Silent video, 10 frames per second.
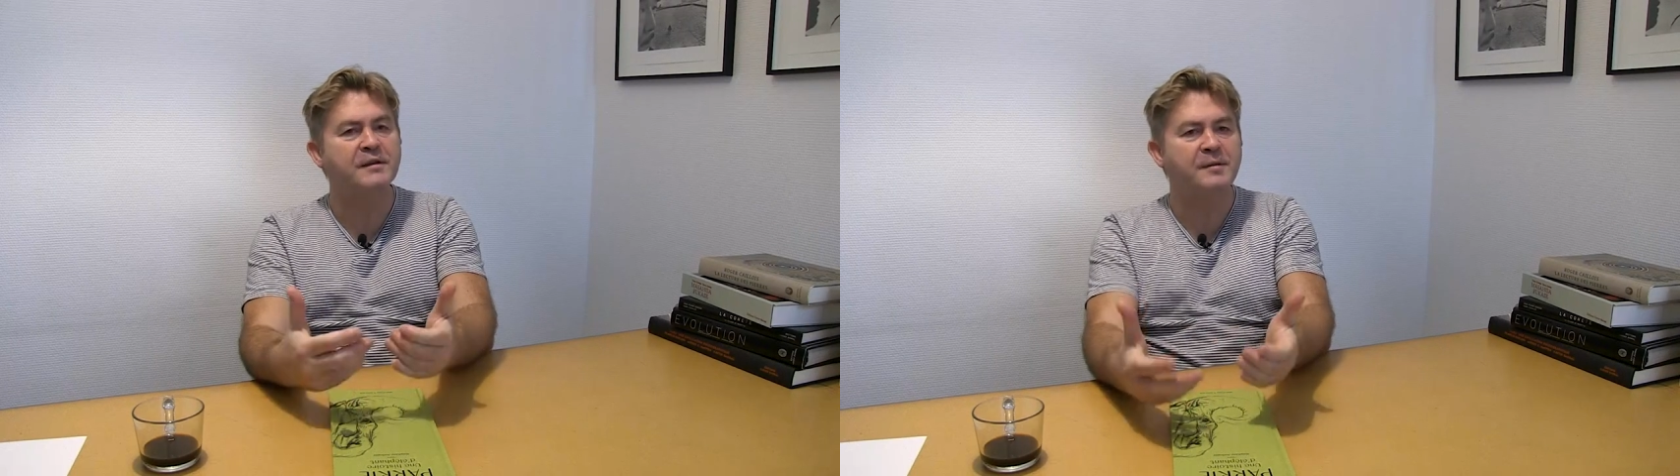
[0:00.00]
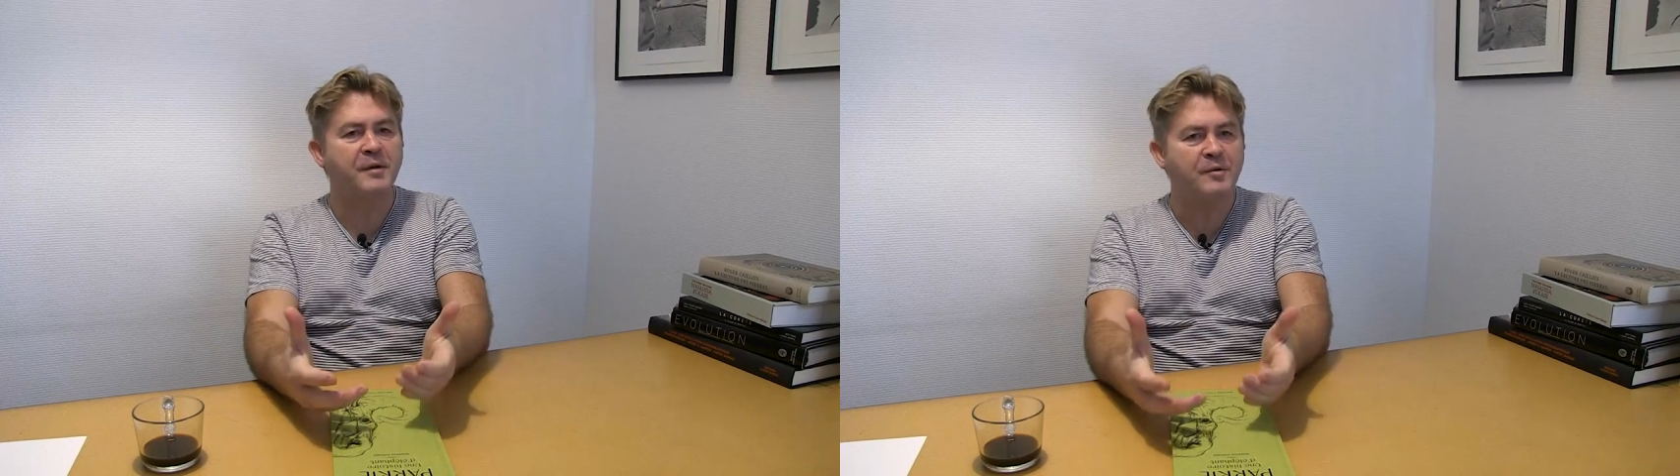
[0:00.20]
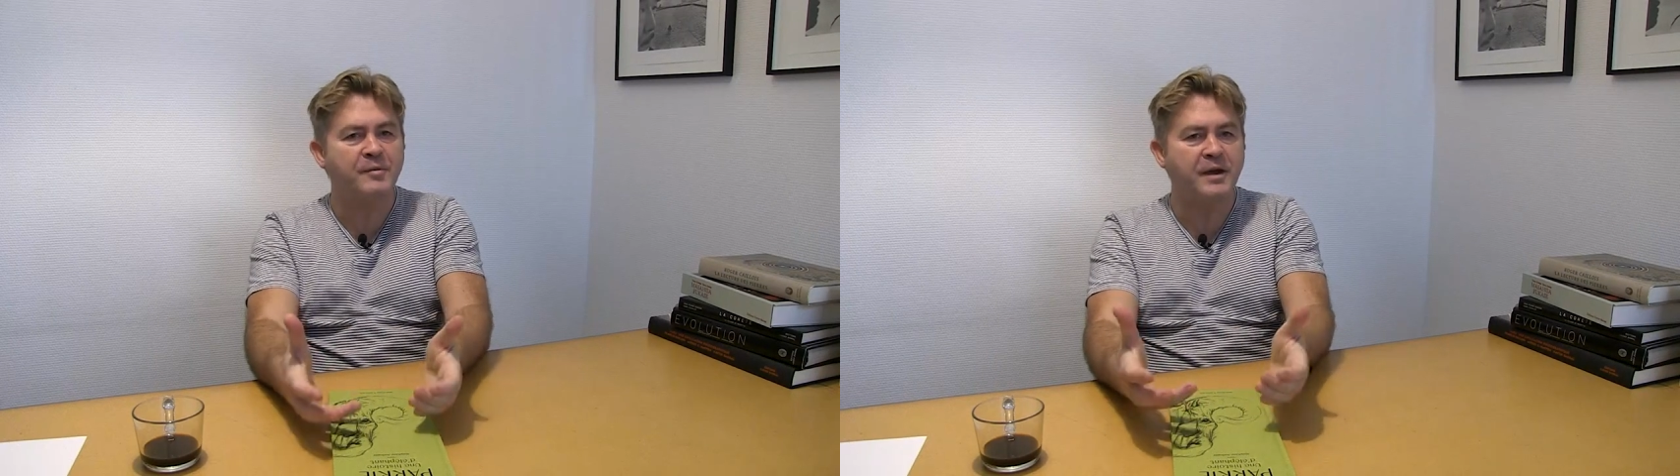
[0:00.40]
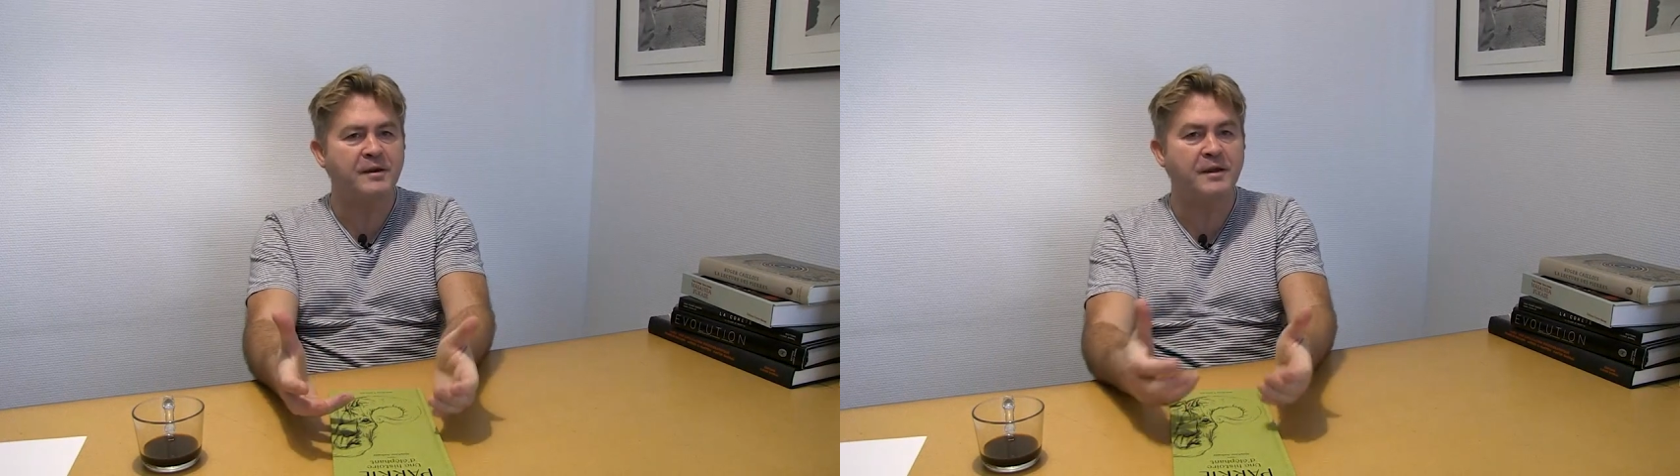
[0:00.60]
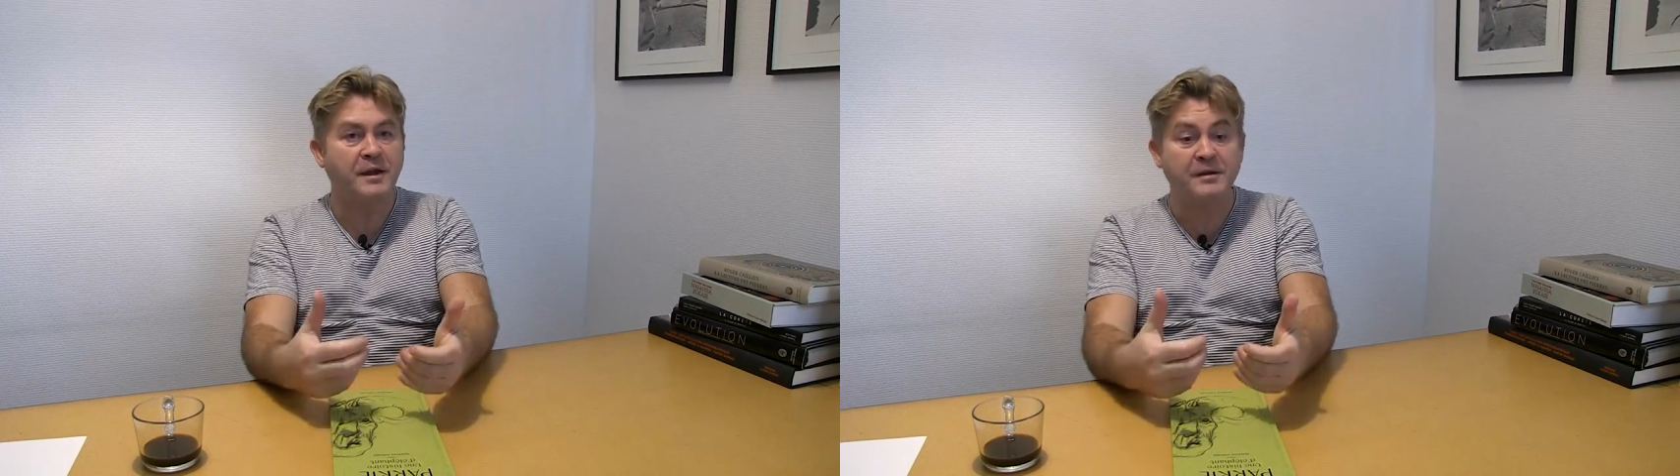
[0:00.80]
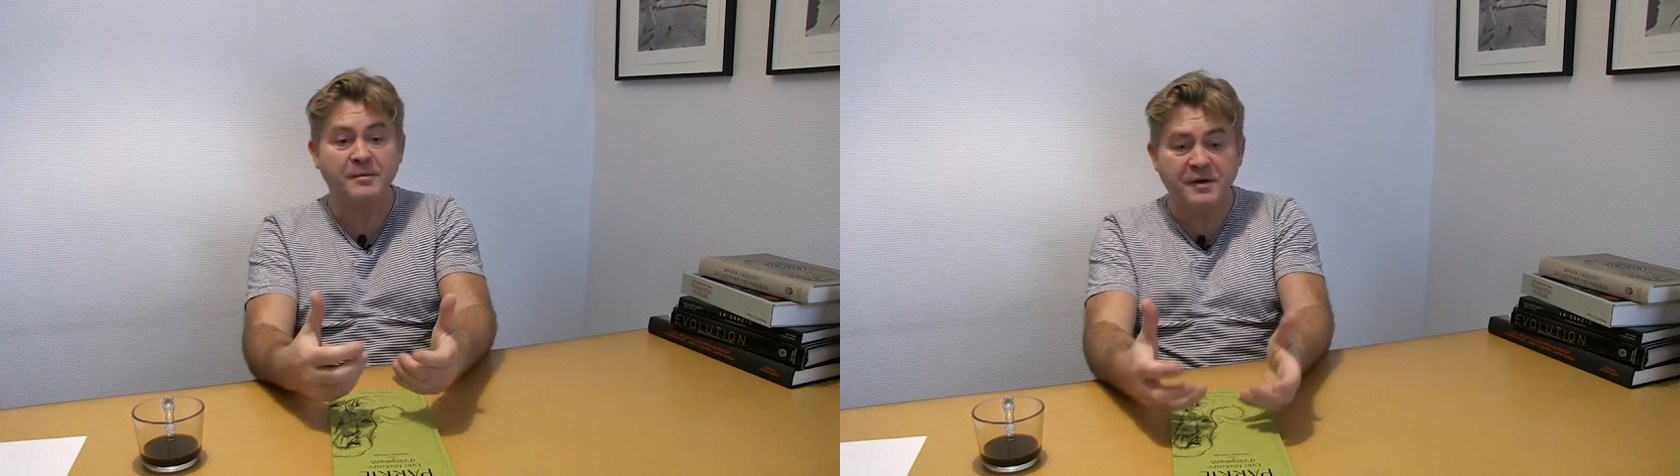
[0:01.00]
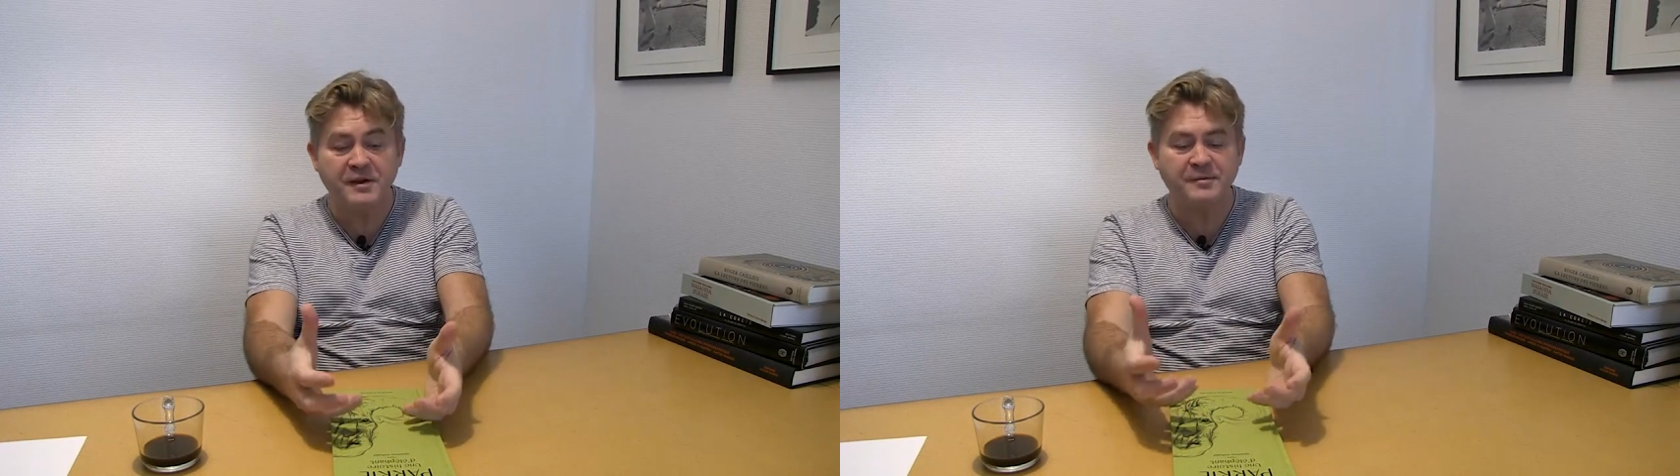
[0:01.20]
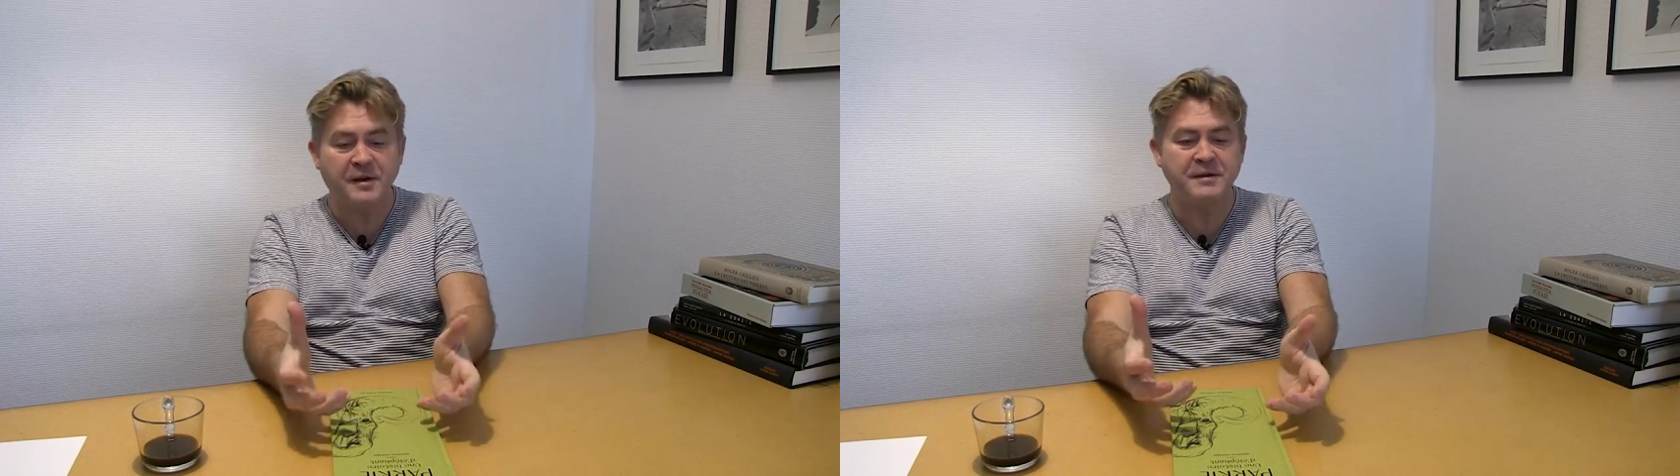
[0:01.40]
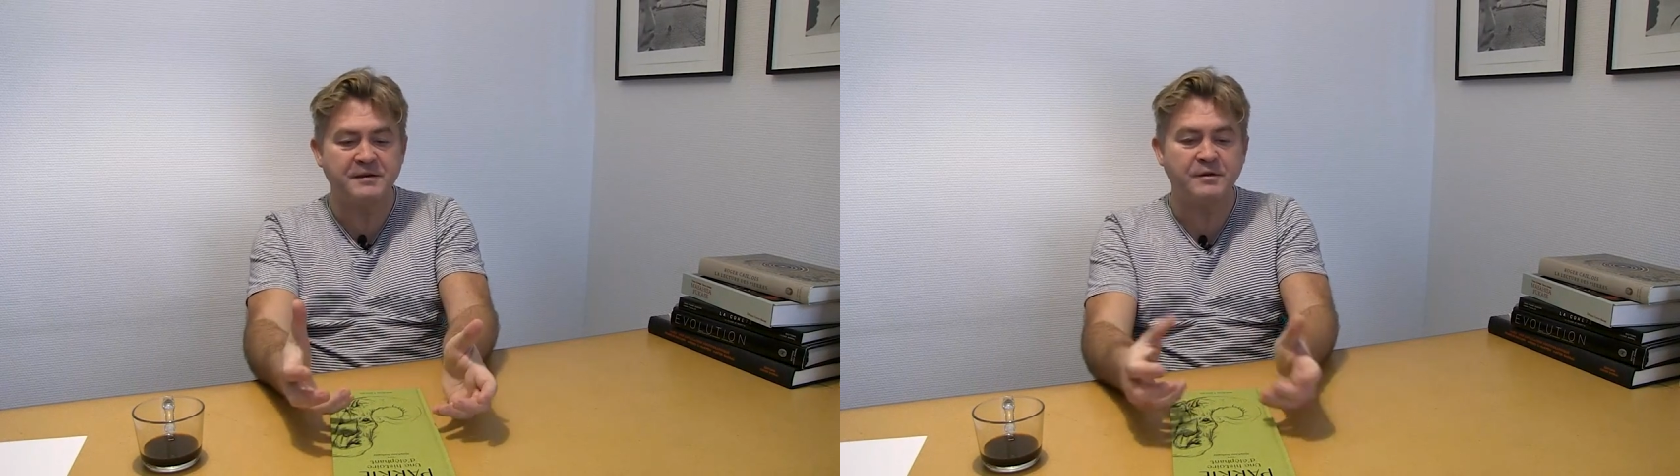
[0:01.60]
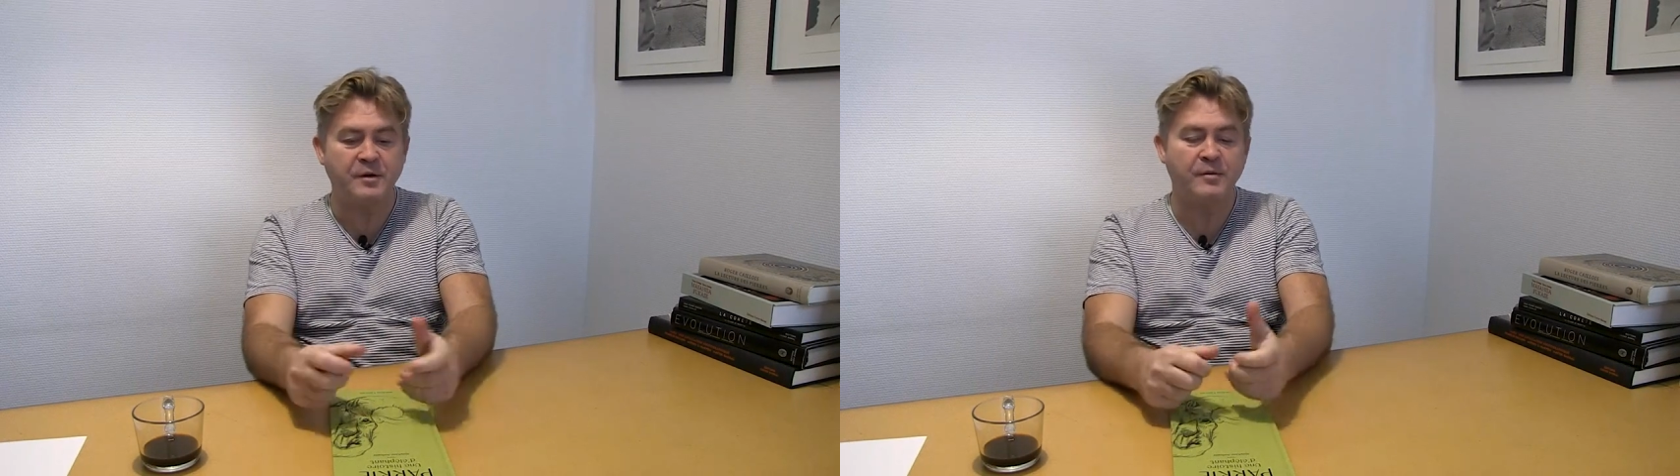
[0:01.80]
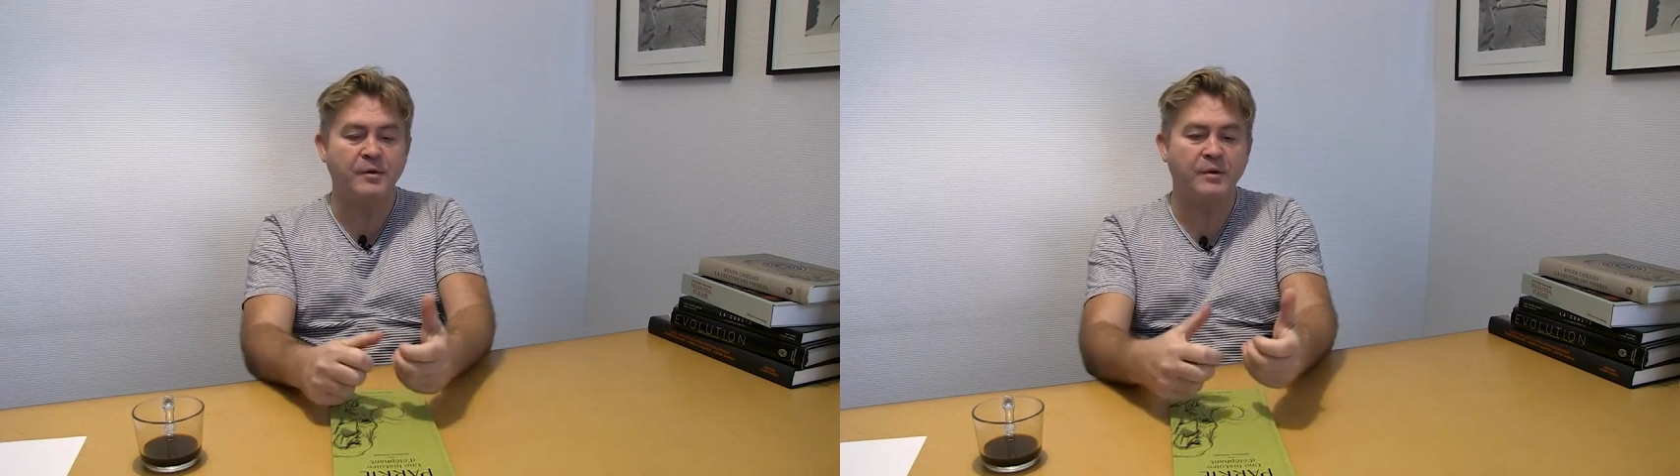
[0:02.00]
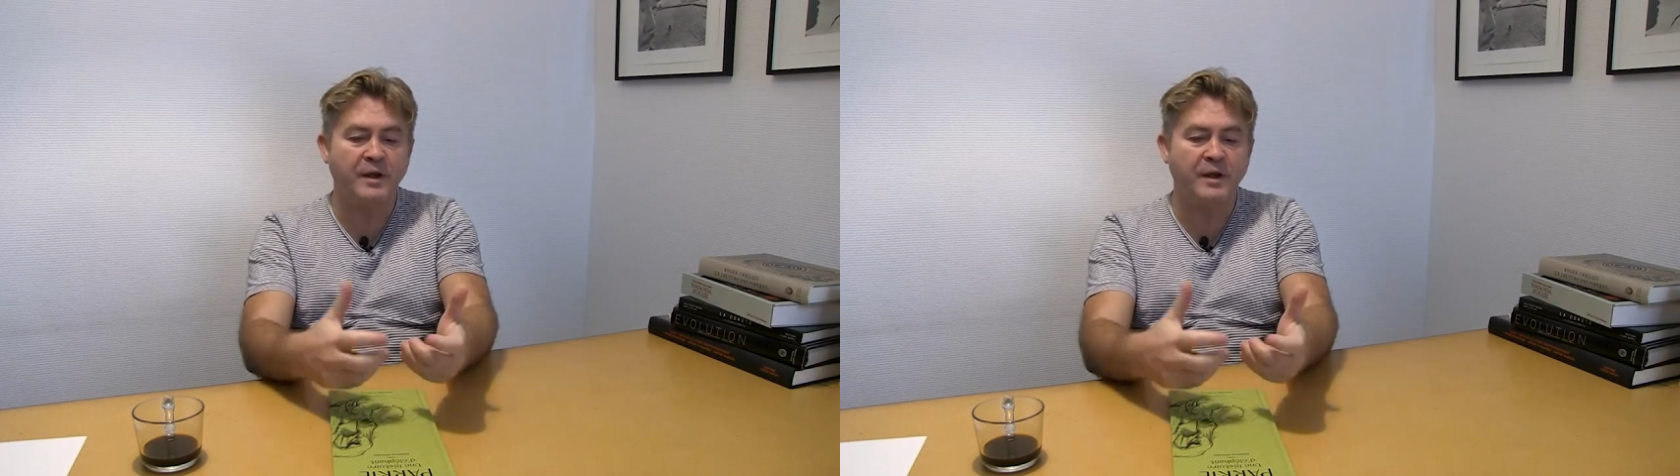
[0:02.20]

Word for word: c'est parce que Parky a été prise par des hommes, euh,